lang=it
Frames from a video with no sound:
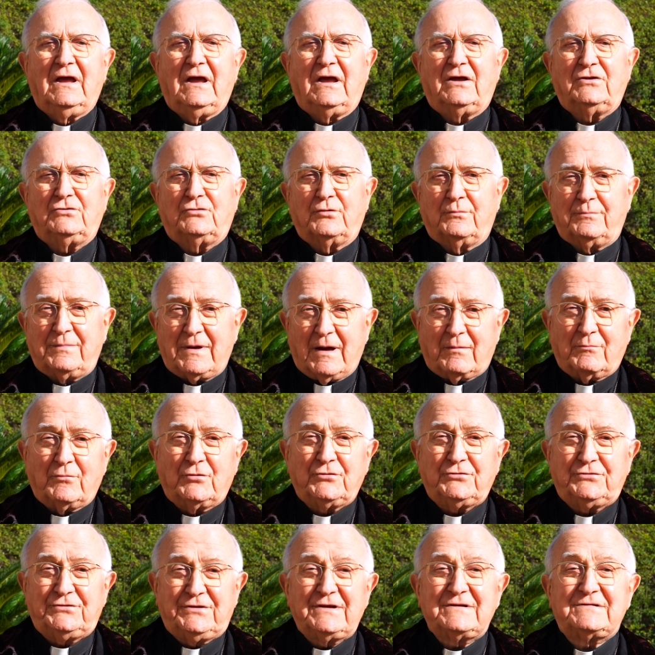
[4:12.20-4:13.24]
E dobbiamo
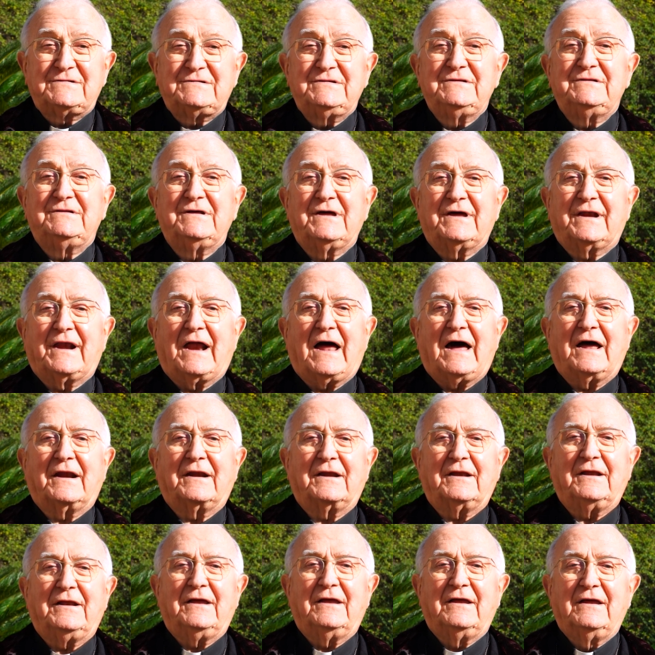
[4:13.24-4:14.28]

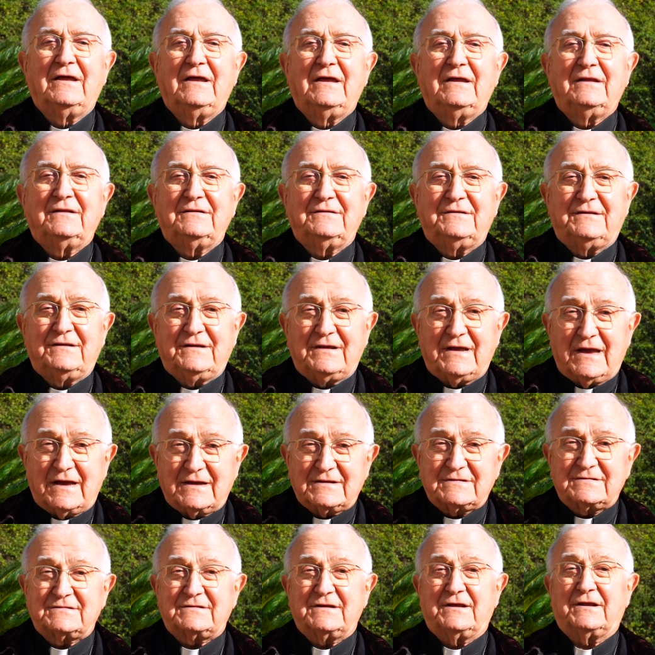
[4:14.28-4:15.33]
desiderare di
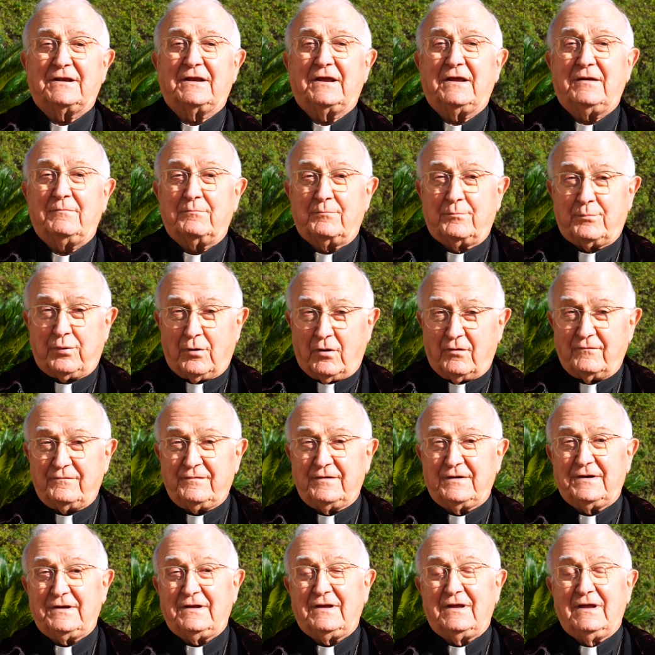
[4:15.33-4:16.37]
essere
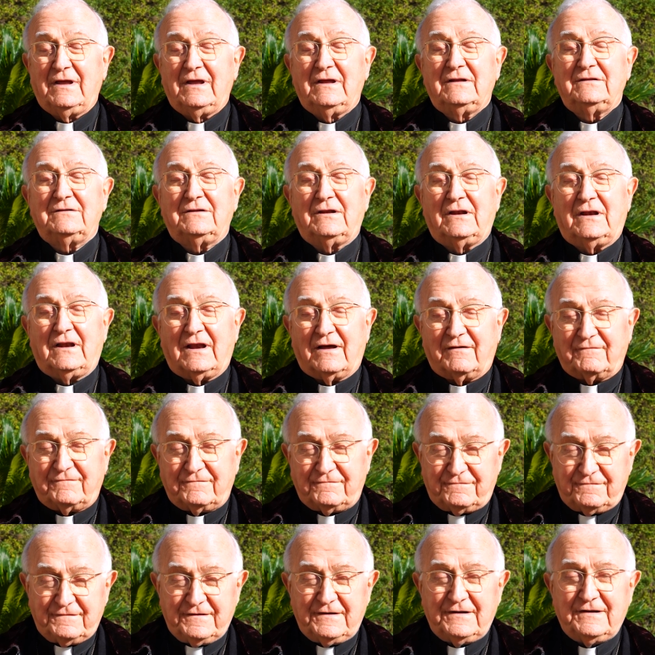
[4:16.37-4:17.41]
poveri della
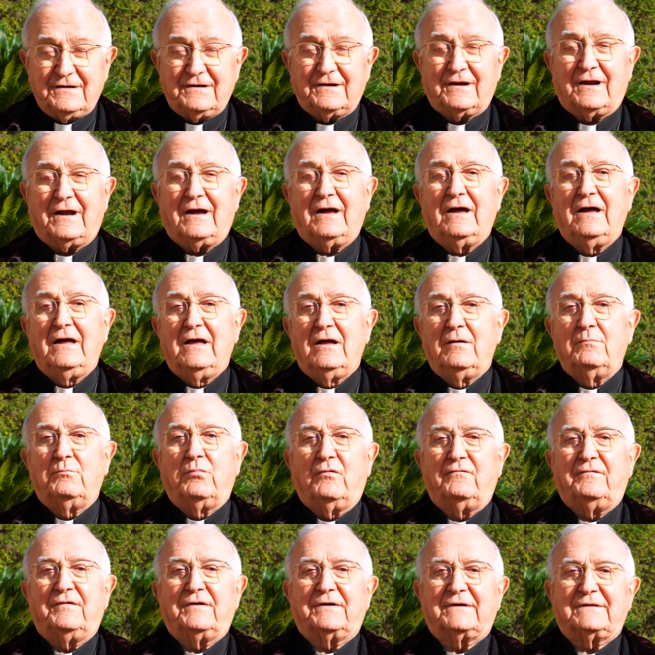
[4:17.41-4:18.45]
vera povertà
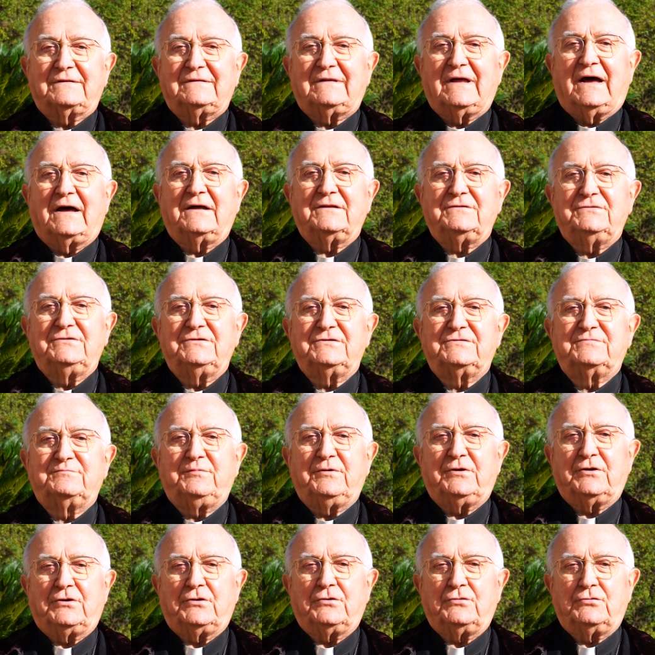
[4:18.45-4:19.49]
povertà di
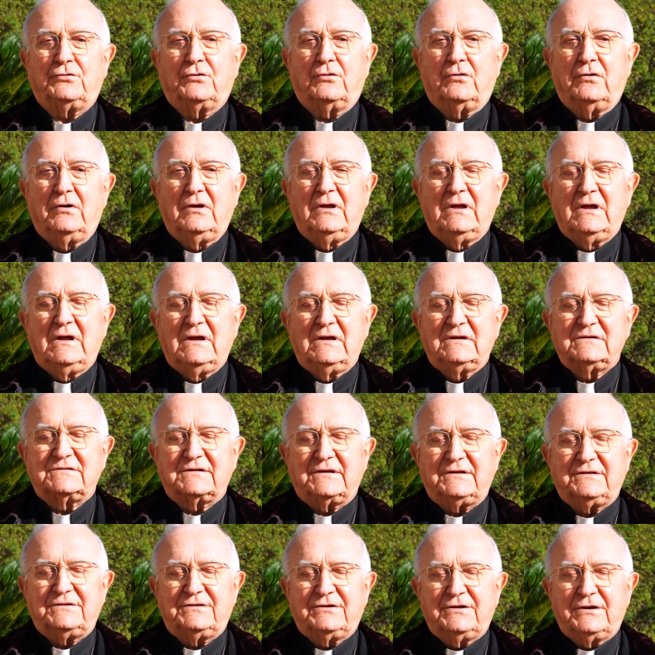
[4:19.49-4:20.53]
spirito,
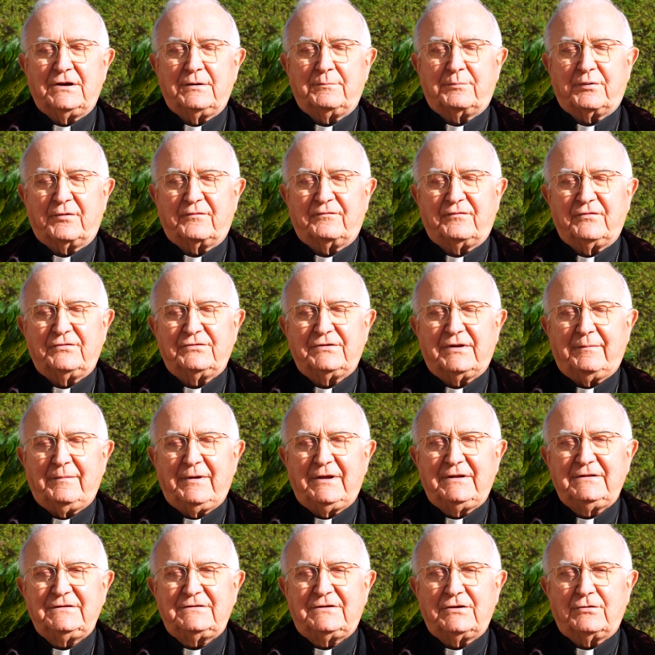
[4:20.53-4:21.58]
sentire
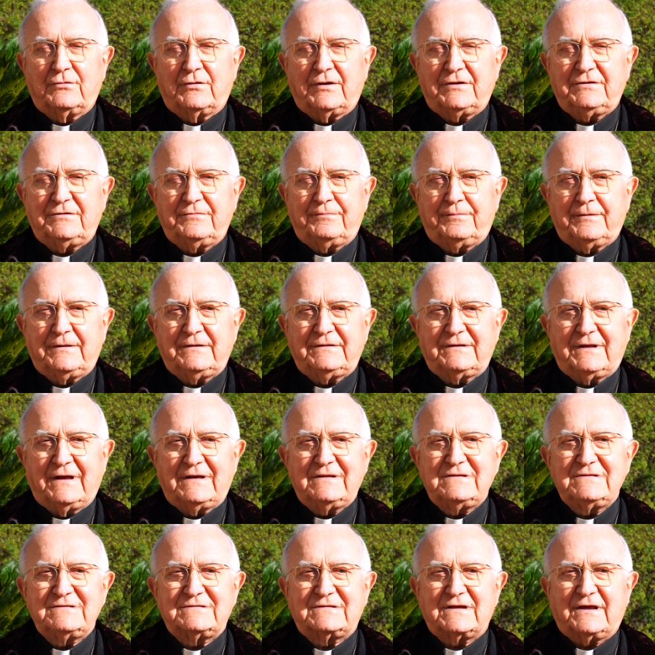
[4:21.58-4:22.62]
profondamente una
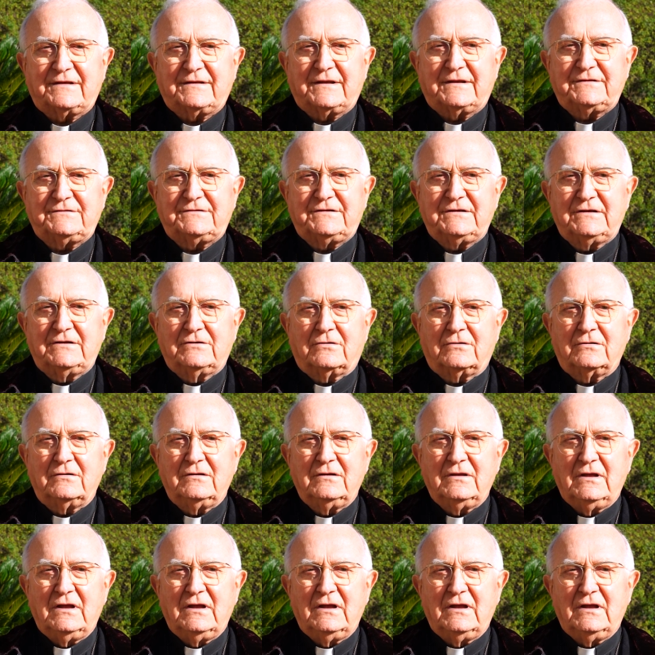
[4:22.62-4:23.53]
dipendenza da Dio